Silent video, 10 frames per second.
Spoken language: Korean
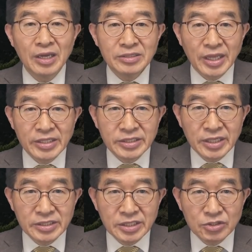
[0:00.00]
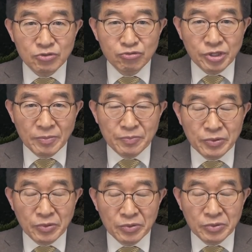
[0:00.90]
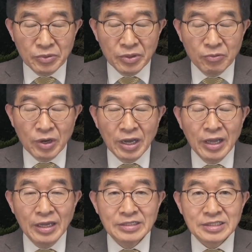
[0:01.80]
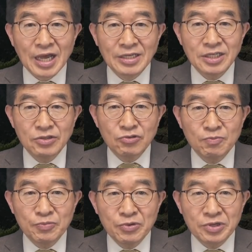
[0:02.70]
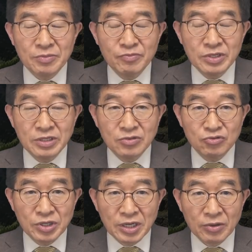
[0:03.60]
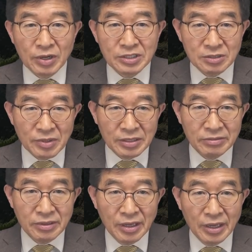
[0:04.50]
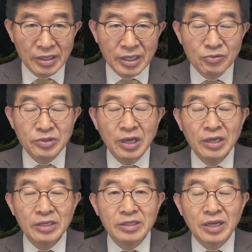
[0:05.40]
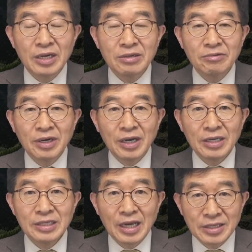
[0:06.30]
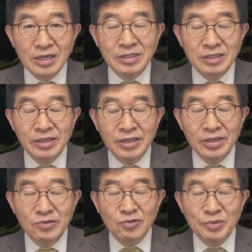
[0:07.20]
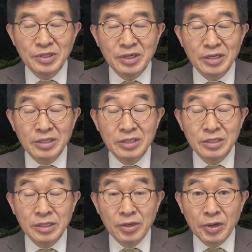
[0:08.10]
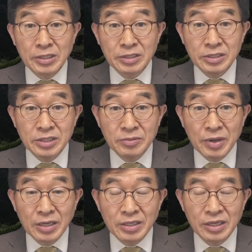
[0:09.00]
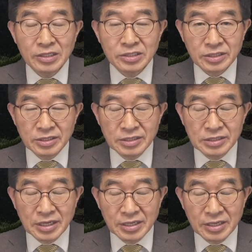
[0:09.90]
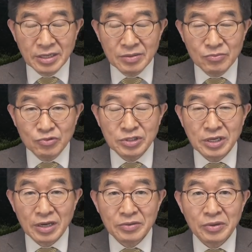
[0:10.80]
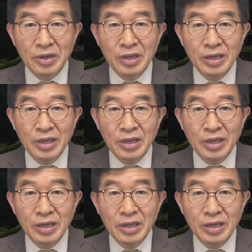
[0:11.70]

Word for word: 대선에서 수개표와 사전투표 금지를 주장해 왔지만 결국 여당과 야당은 국민들의 이런 열화와 같은 여망을 철저하게 무시하고